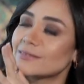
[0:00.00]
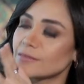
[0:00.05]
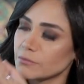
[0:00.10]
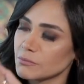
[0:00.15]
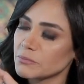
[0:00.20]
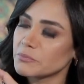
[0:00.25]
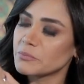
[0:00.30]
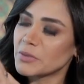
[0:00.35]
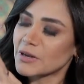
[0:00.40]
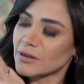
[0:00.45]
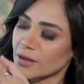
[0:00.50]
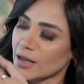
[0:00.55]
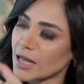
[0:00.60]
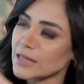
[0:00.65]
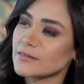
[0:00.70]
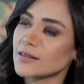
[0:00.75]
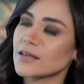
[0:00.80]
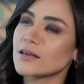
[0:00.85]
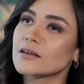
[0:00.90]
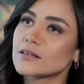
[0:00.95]

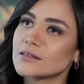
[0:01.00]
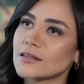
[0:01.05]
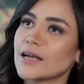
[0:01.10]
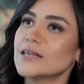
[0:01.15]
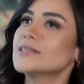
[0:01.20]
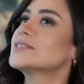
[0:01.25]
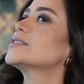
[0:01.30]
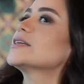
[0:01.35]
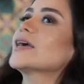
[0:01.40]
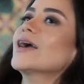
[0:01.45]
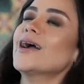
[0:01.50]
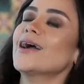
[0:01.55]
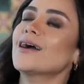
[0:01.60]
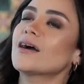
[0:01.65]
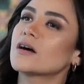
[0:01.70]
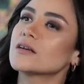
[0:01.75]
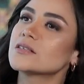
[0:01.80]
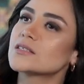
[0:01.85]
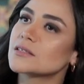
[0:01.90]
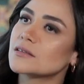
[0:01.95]
بالقطع قطاع
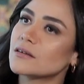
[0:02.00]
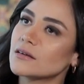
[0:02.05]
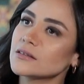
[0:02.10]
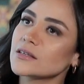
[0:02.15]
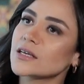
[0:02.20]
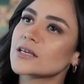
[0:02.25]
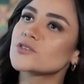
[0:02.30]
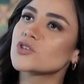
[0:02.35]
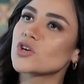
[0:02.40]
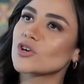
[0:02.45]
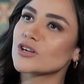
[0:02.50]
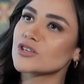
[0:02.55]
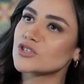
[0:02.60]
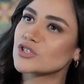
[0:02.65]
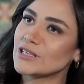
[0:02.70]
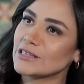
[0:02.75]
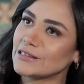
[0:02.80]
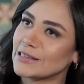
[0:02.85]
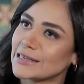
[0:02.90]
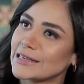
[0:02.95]
السياحه خسران خساره
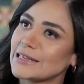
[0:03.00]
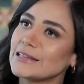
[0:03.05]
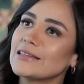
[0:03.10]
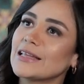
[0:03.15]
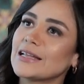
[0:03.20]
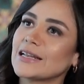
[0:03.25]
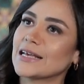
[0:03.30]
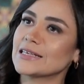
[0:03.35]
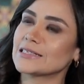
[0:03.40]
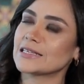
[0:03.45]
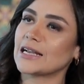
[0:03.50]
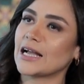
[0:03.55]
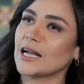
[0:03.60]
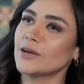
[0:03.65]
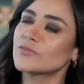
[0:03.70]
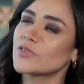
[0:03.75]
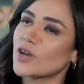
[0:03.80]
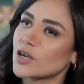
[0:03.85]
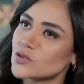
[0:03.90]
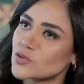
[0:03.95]
شديده جدا هذا
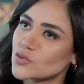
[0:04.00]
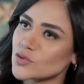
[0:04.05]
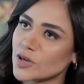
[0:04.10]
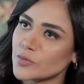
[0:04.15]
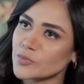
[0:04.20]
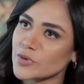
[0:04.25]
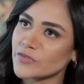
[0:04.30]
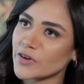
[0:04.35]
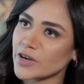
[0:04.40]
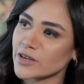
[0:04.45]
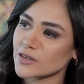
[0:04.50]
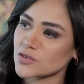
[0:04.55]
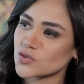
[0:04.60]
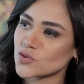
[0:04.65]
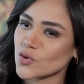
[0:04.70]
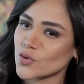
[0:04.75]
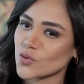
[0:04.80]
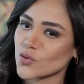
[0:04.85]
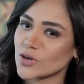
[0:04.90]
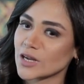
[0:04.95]
العام تاثرا بفيروس
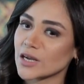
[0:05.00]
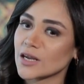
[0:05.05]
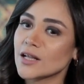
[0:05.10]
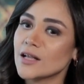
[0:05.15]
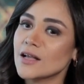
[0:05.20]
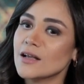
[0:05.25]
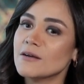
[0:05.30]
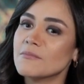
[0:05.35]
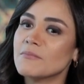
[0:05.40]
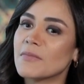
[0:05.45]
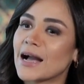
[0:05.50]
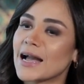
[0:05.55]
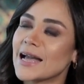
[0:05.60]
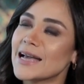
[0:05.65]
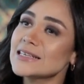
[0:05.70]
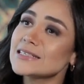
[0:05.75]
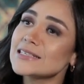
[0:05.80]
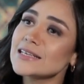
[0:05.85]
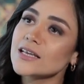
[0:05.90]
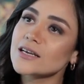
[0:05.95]
كورونا مع
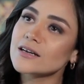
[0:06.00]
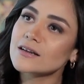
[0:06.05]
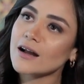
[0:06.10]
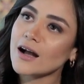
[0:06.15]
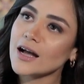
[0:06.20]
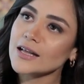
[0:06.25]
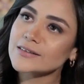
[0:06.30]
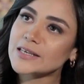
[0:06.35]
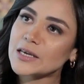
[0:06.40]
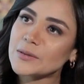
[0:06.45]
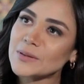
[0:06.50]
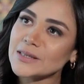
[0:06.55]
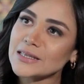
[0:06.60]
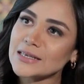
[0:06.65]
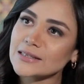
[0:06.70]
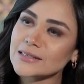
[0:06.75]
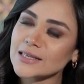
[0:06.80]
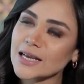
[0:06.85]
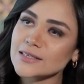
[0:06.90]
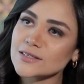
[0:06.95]
هذه الاجراءات كمان
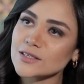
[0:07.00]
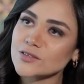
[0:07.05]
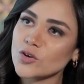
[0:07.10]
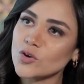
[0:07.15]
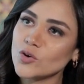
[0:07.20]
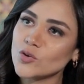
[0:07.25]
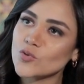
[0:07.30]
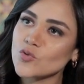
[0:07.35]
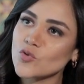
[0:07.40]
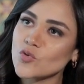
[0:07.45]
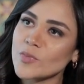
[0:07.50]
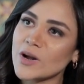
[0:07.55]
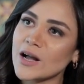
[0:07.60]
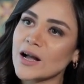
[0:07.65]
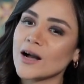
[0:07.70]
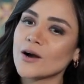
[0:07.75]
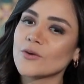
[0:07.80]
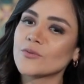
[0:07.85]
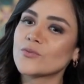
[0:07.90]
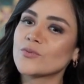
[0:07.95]
اللي اتخذتها الحكومه
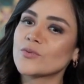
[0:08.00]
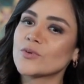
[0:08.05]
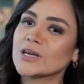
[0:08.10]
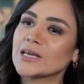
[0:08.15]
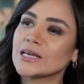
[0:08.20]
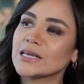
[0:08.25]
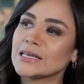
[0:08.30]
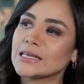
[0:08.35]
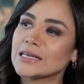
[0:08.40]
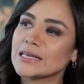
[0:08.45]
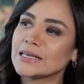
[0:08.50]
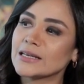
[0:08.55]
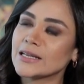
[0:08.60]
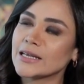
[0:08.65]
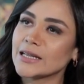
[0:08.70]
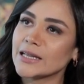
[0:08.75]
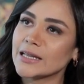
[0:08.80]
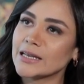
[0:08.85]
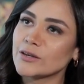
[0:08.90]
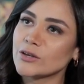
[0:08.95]
او الـ
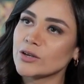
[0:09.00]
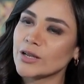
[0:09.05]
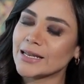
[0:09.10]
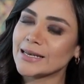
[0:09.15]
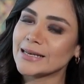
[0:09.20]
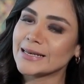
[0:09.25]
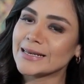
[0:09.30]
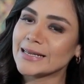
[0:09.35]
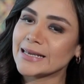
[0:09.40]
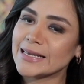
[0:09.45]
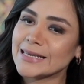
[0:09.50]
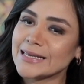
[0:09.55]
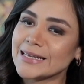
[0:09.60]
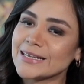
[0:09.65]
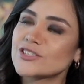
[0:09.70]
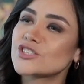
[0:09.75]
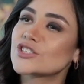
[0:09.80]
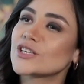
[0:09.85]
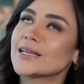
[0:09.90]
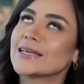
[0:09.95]
الـ الـ
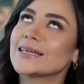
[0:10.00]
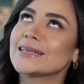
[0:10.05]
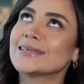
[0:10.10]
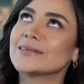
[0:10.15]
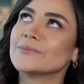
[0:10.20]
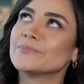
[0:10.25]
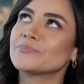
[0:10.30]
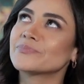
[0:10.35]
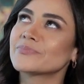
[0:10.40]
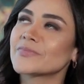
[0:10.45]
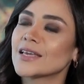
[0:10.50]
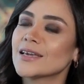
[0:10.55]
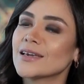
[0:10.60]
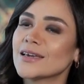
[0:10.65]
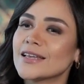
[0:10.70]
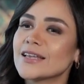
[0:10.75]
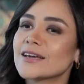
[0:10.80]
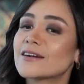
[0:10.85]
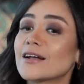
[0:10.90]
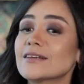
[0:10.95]
الـ الـ
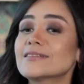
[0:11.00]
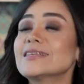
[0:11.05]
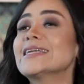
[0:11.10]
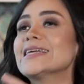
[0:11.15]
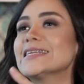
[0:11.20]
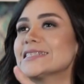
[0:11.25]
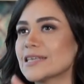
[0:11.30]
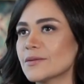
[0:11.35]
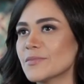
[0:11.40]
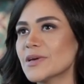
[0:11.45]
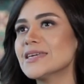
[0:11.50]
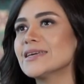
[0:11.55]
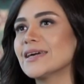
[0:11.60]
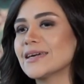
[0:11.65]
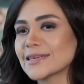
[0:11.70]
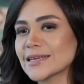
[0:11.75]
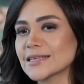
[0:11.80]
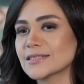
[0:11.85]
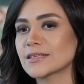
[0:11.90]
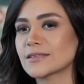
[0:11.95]
الاجراءات
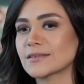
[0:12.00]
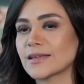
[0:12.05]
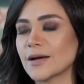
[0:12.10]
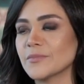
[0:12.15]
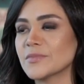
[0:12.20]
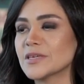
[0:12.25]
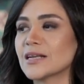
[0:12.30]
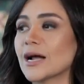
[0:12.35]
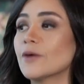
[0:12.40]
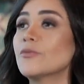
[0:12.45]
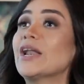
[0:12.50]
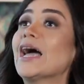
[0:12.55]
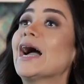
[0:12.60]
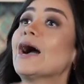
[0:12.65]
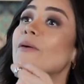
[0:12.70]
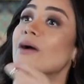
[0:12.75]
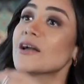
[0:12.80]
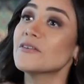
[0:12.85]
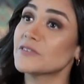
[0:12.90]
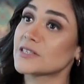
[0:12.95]
الالزاميه انجاز التعبير او
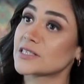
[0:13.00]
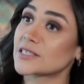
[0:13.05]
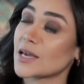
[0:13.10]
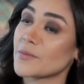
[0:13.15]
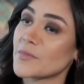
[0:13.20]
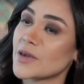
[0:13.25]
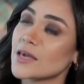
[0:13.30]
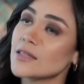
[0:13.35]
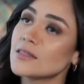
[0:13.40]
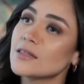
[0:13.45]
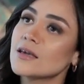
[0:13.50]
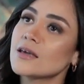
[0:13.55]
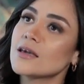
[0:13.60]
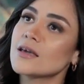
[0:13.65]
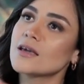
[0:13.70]
الحوافز كمان